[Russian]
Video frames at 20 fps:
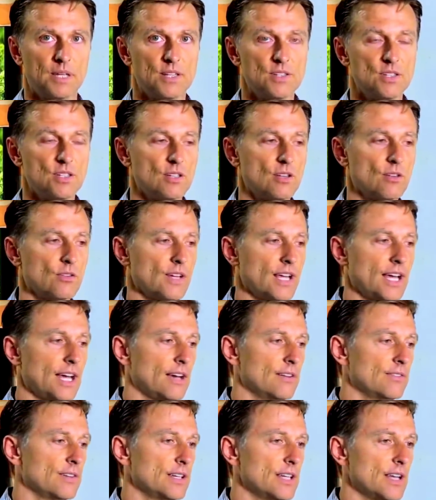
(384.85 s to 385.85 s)
потому что
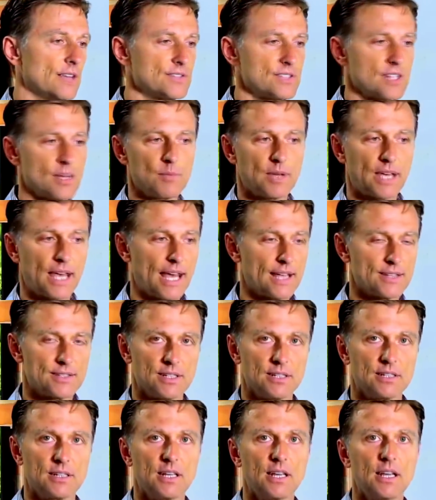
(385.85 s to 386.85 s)
у вас
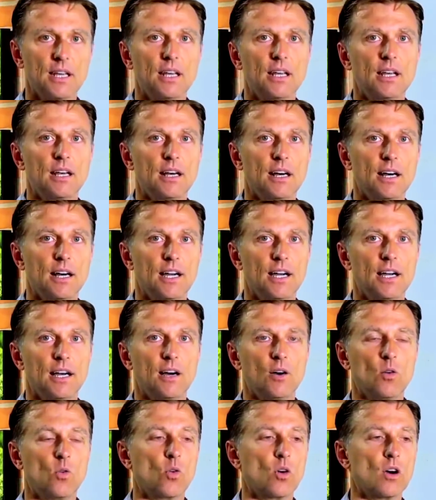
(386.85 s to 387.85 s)
недостаточно желудочного
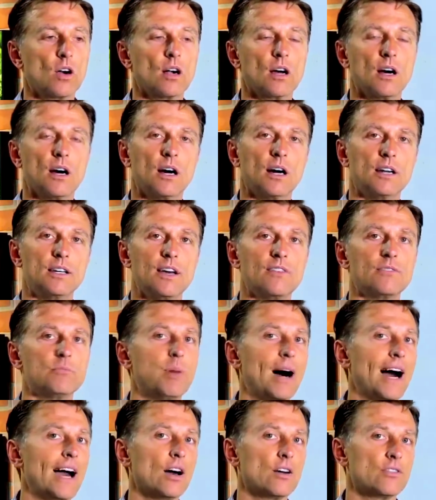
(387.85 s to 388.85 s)
сока или
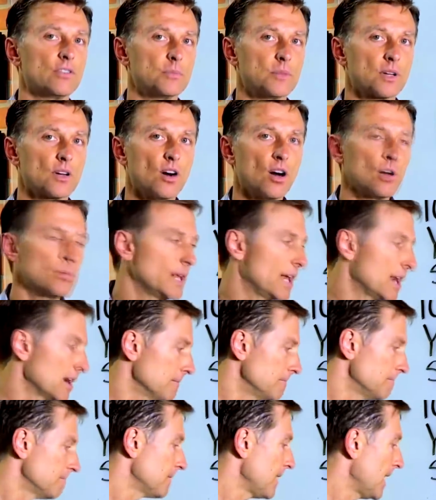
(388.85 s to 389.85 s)
желчи из желчного
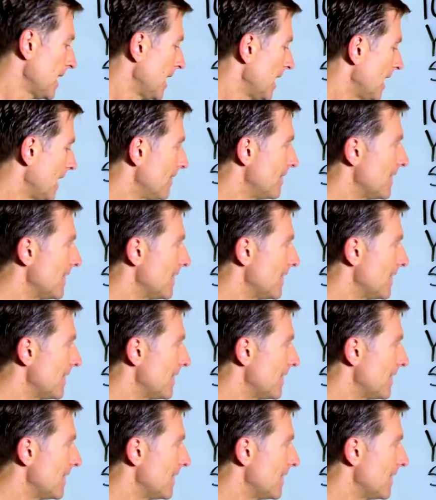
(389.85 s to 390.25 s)
пузыря,